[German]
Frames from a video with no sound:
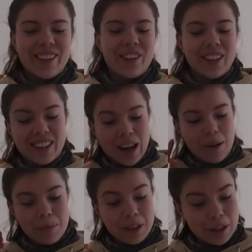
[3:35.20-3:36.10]
Und ich
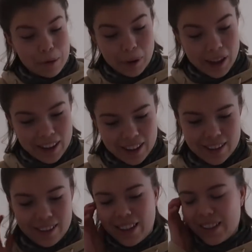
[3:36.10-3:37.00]
habe mich inspirieren
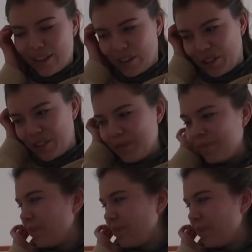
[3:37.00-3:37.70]
lassen und gehe jetzt auch joggen.